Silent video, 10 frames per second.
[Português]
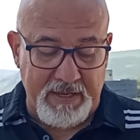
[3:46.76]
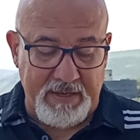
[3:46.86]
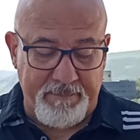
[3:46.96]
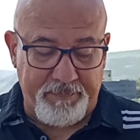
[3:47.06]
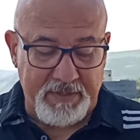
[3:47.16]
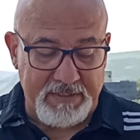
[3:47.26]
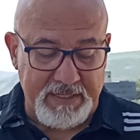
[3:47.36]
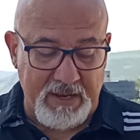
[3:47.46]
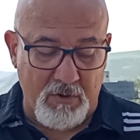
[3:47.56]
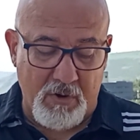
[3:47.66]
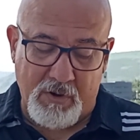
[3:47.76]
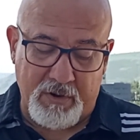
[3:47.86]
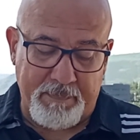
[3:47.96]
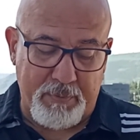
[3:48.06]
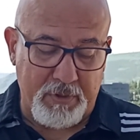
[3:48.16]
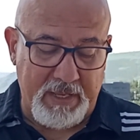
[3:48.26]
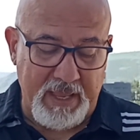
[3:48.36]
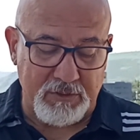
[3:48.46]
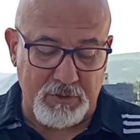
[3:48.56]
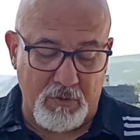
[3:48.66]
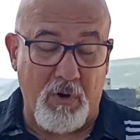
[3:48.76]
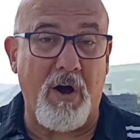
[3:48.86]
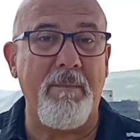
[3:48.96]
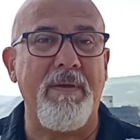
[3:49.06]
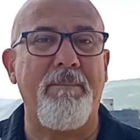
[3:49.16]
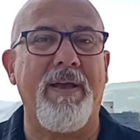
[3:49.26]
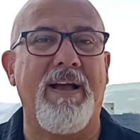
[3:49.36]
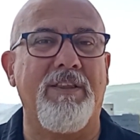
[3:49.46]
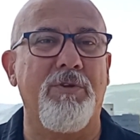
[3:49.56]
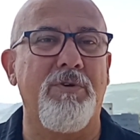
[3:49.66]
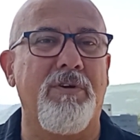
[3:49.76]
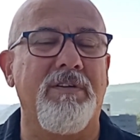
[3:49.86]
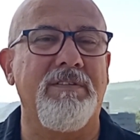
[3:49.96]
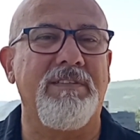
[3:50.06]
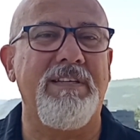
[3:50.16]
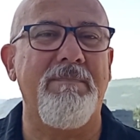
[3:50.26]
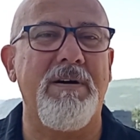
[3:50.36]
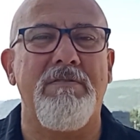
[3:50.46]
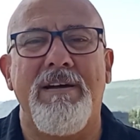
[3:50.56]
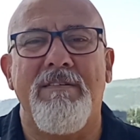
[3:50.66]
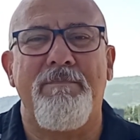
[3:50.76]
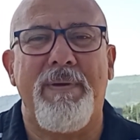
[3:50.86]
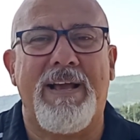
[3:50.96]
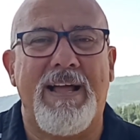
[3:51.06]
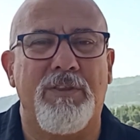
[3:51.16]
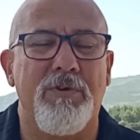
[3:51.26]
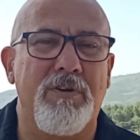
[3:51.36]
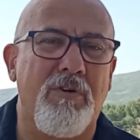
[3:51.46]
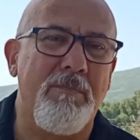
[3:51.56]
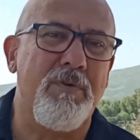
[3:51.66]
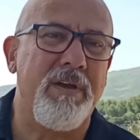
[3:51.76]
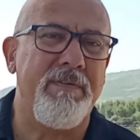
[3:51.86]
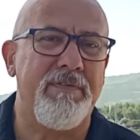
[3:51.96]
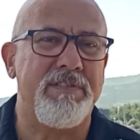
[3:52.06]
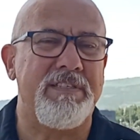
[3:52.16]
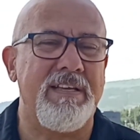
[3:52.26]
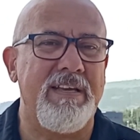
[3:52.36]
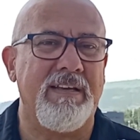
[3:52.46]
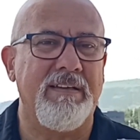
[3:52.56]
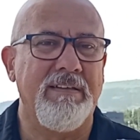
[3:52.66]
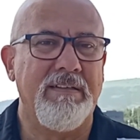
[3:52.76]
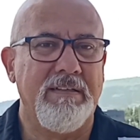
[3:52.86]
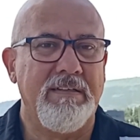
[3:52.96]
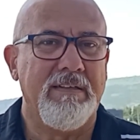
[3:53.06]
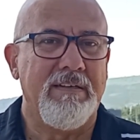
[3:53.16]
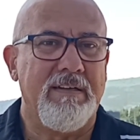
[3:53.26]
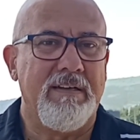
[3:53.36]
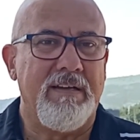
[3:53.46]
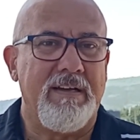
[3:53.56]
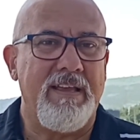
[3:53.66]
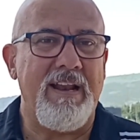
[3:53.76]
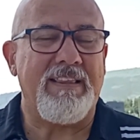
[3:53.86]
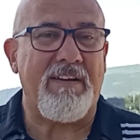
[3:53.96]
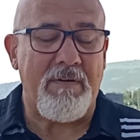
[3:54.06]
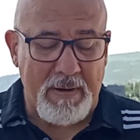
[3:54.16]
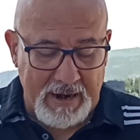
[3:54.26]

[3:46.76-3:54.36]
mim, Senhor, porque sou homem pecador. Simão era um pecador como eu e você. E ele estava